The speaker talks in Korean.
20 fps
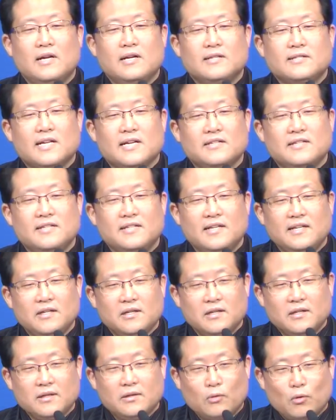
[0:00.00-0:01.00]
자신이
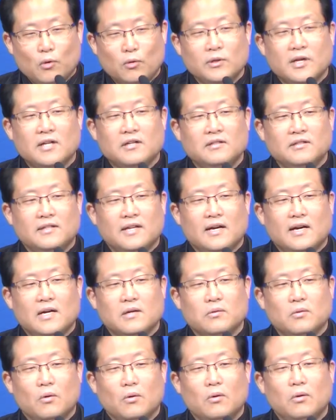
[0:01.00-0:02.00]
고난을
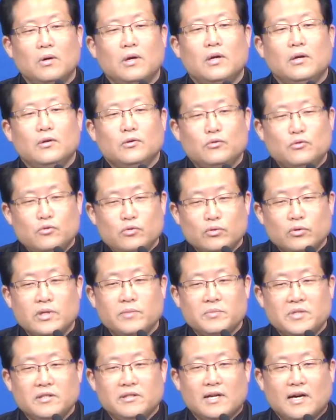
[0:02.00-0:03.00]
당하고
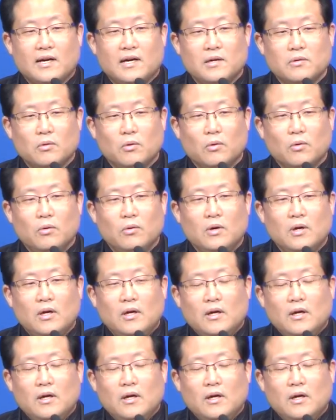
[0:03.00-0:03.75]
죽임을 당하고